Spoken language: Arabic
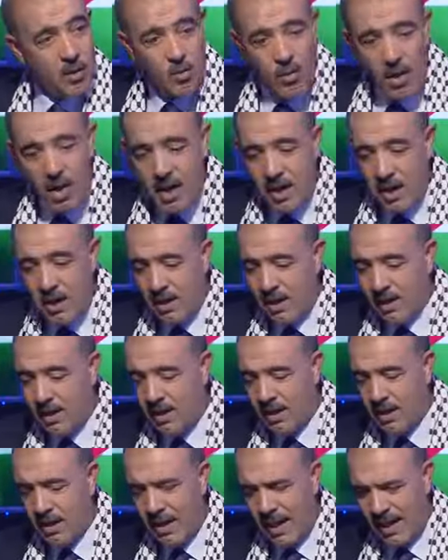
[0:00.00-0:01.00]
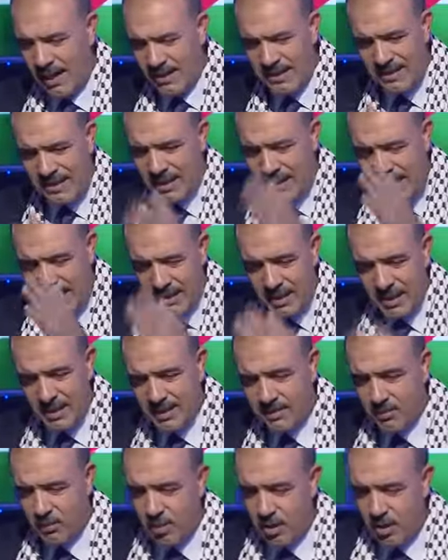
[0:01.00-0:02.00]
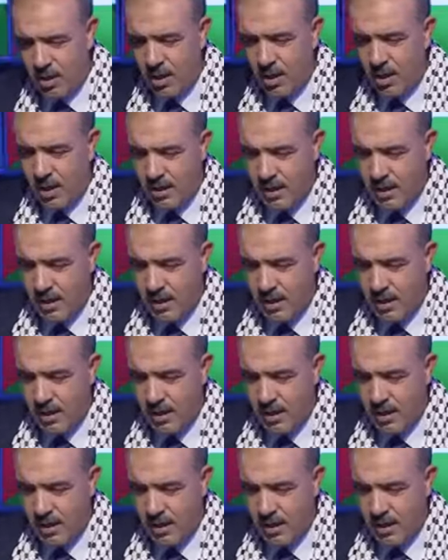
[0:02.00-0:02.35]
ونسيت حتى اسمه